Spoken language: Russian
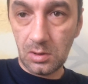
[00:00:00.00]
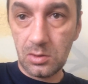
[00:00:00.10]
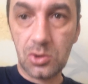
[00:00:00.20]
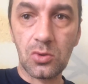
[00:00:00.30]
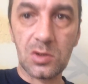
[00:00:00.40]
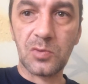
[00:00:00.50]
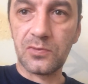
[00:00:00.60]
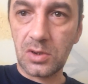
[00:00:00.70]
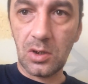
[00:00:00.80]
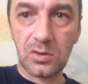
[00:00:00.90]
еще раз
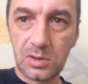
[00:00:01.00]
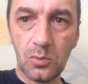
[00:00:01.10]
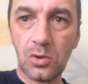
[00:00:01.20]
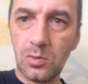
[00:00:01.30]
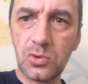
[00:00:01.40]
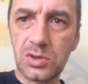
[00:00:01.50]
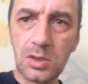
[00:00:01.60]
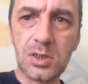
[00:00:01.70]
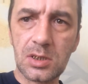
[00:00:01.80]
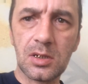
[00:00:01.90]
повторяю, к самой
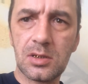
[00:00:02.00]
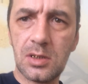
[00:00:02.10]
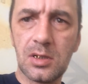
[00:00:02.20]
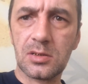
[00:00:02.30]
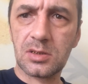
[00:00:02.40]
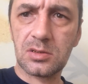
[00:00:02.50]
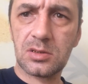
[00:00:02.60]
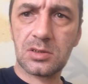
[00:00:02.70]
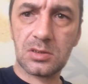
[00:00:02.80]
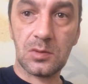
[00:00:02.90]
коммунистической идее, к
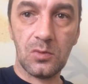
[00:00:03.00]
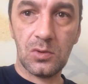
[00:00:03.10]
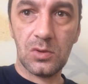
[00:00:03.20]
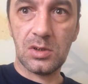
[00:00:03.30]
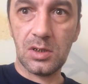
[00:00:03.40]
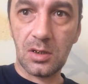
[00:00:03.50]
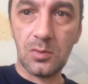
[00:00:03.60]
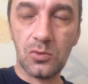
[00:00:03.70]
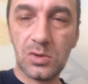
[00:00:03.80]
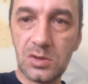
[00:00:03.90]
самой идее
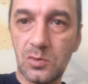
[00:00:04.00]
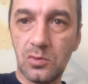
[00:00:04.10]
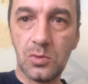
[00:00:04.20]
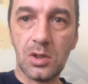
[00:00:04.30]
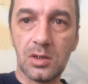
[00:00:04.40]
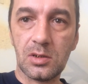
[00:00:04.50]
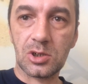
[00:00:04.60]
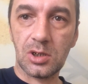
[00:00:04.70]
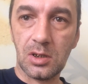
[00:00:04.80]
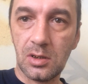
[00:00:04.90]
коммунизма у меня
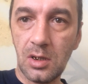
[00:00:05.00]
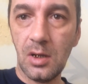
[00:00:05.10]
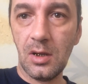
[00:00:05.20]
отношение,